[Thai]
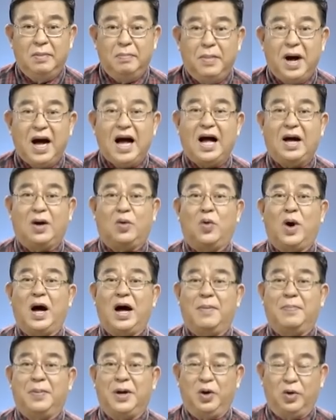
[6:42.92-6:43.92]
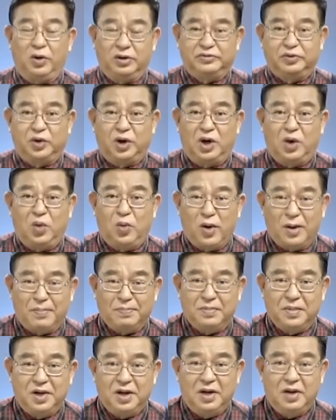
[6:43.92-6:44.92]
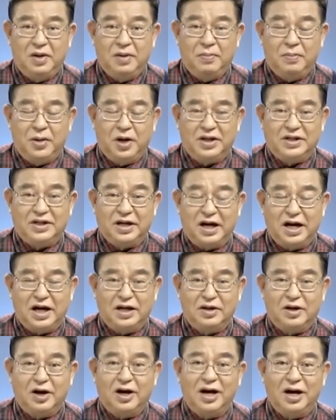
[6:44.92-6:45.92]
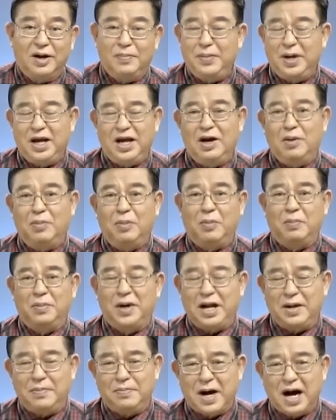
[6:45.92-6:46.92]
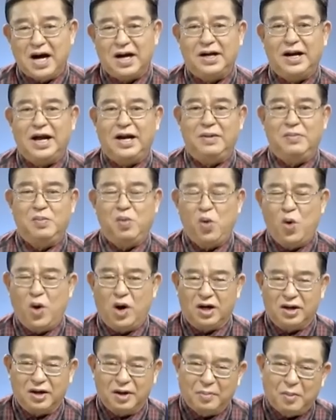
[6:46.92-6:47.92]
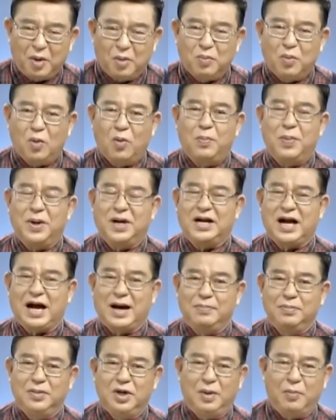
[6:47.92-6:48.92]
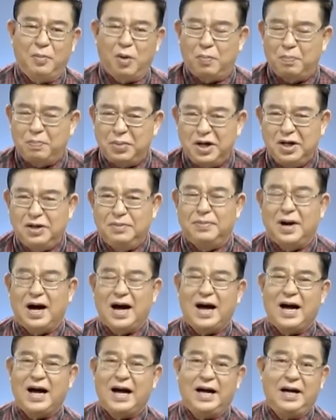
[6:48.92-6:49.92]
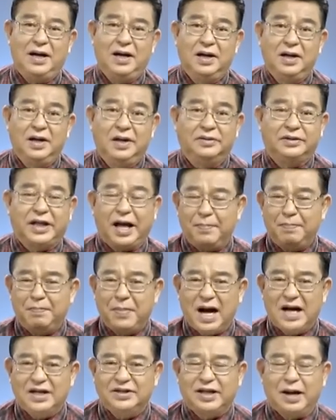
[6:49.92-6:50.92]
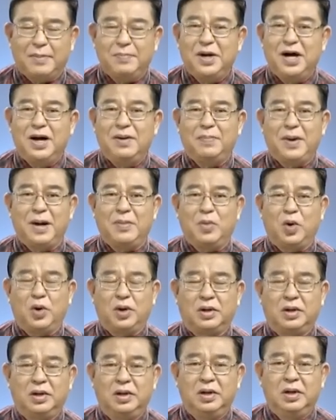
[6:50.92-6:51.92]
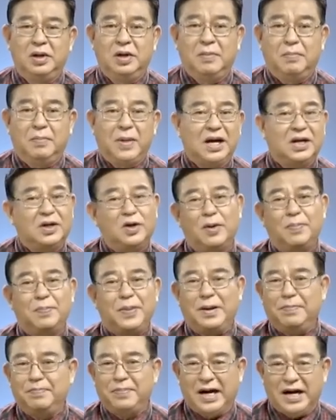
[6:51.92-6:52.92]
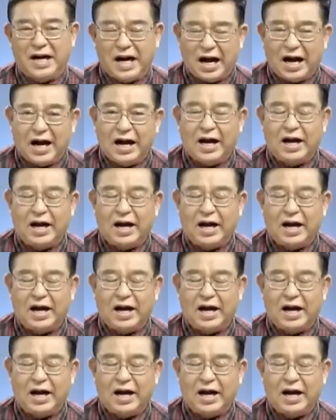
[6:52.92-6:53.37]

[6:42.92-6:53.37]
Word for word: มากกว่าประโยชน์ส่วนรวมเพราะฉะนั้นก็เลยมีระบบเล่นพักเล่นพวก ระบบอุปถัมภ์ระบบพึ่งพา เต็มบ้านเต็มเมืองไปหมด มันก็เป็นปัญหา